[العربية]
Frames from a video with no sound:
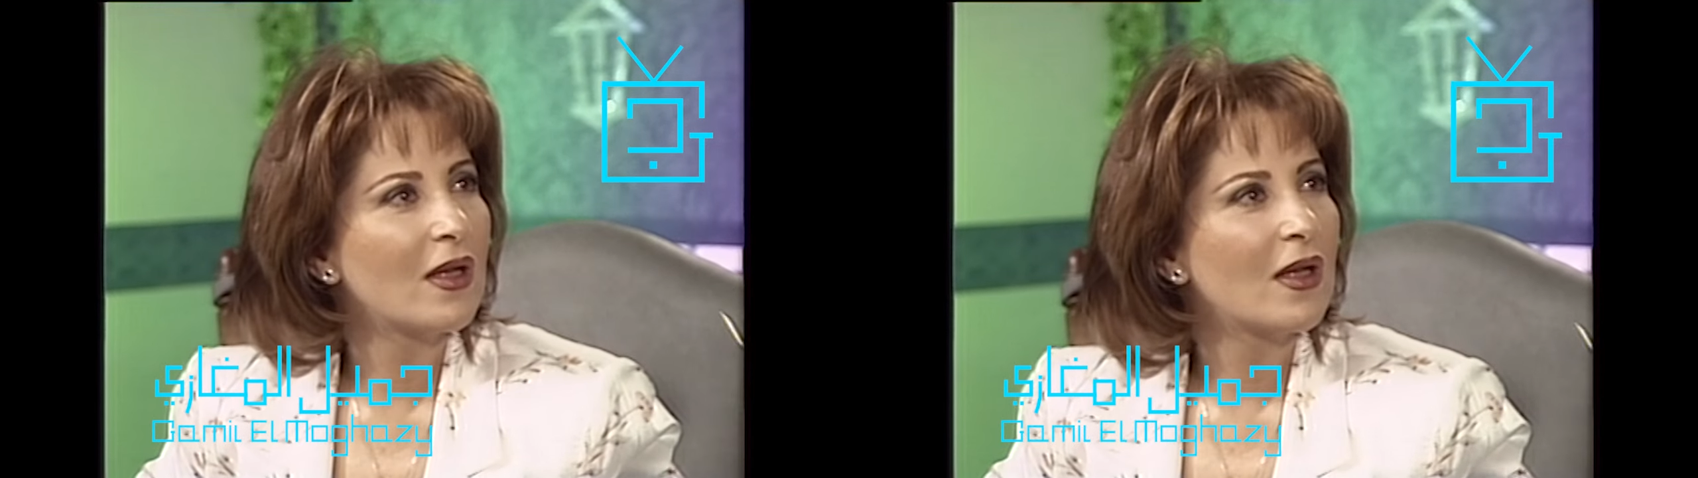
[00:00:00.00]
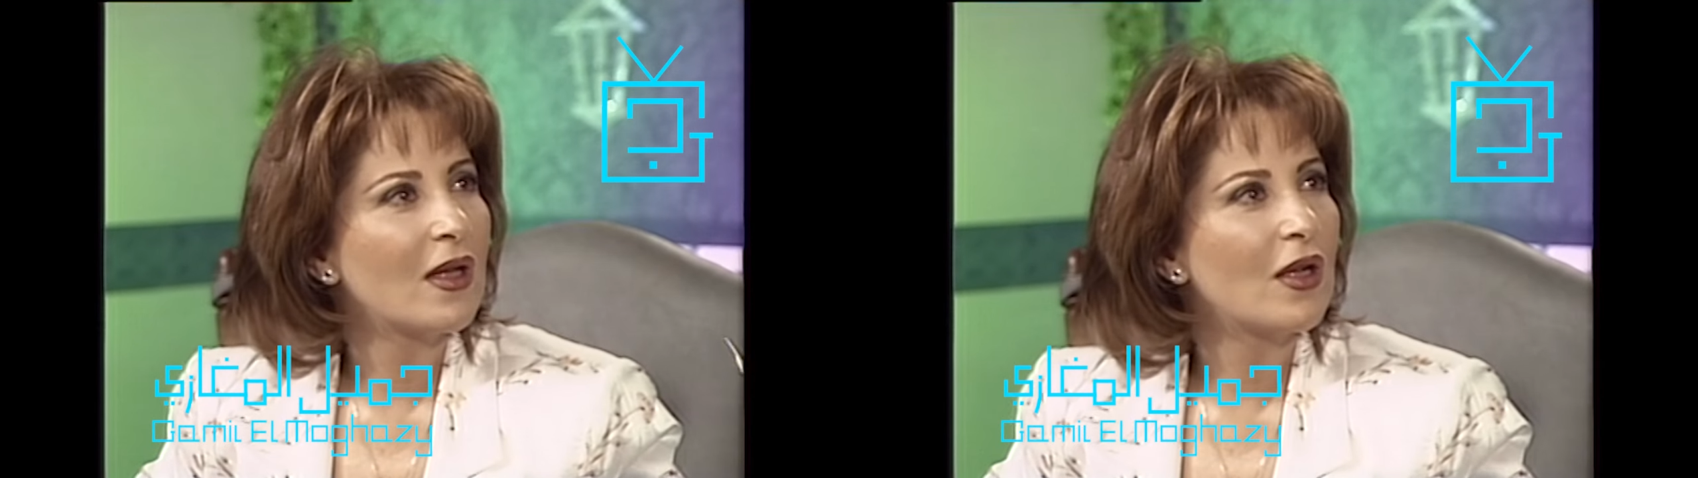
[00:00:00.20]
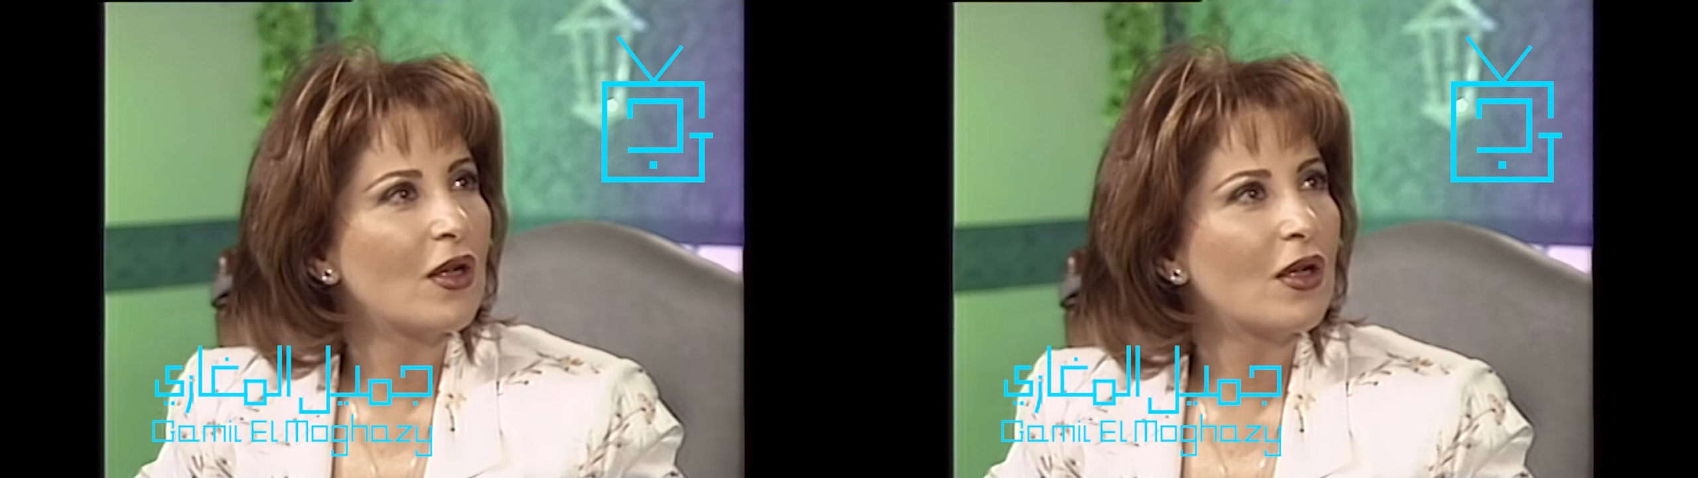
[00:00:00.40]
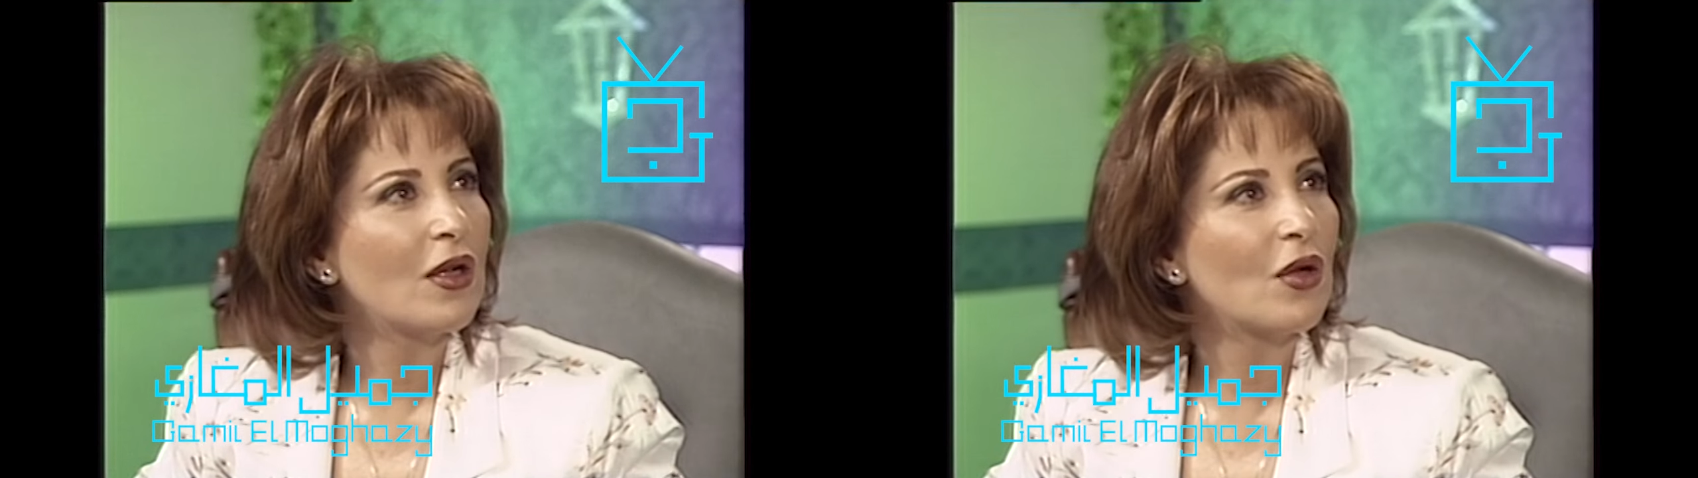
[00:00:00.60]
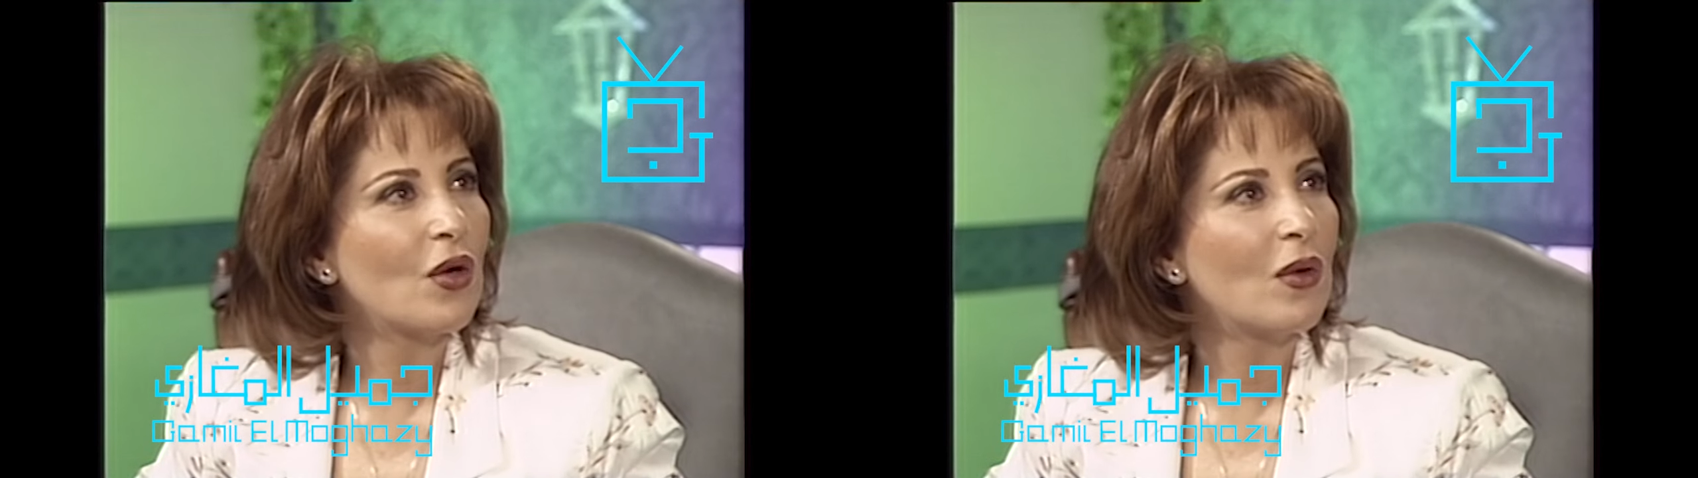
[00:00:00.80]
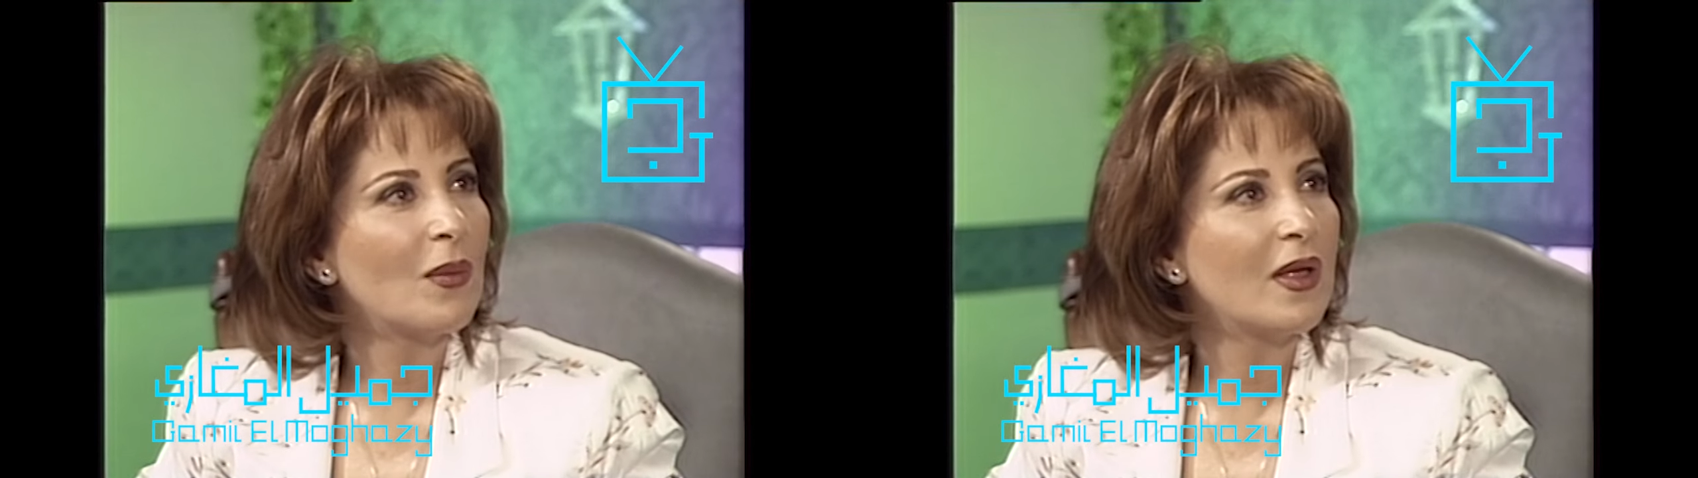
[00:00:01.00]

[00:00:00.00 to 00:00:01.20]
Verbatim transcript: اسمه ايه؟ اللي هو